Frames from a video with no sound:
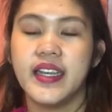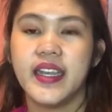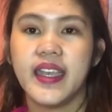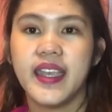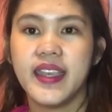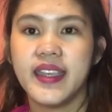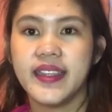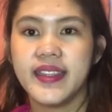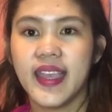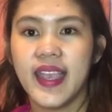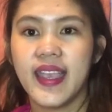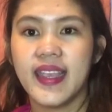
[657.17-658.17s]
And
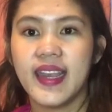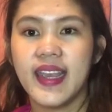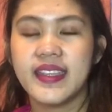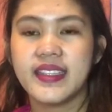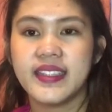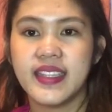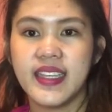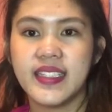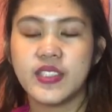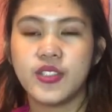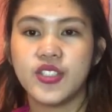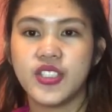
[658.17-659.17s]
I like
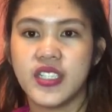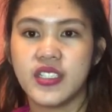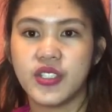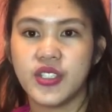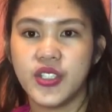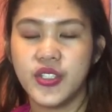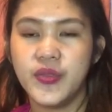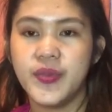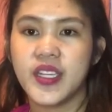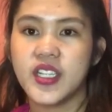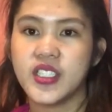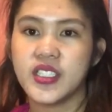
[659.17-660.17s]
this to share to you
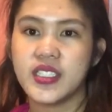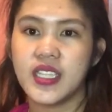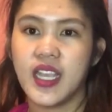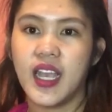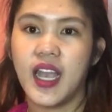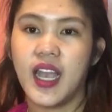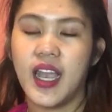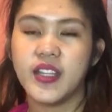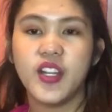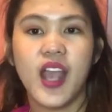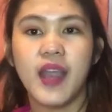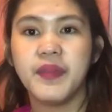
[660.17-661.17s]
because uh, I
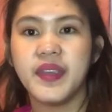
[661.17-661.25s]
don't have